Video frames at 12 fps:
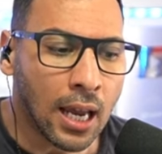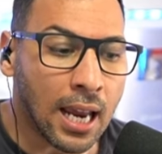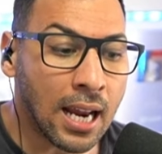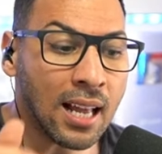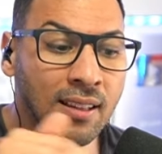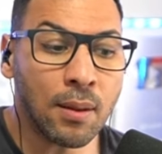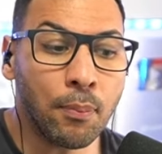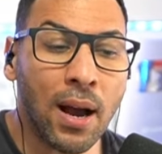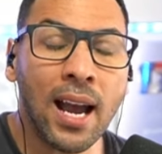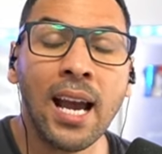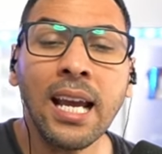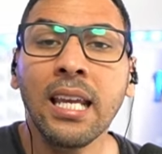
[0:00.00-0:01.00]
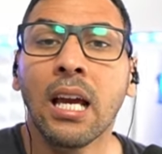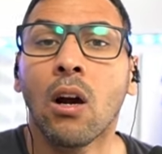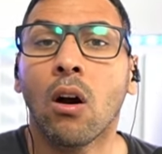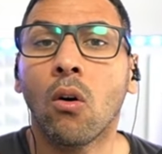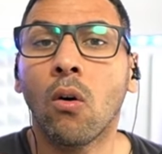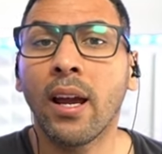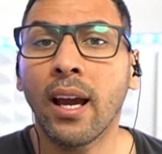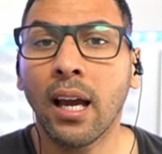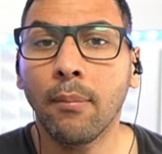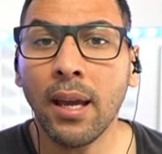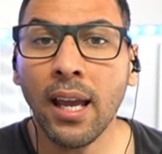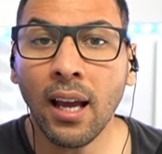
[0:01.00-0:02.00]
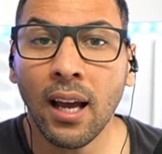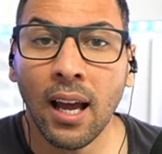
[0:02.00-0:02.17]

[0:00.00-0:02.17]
Et là, c'est pareil au RMR.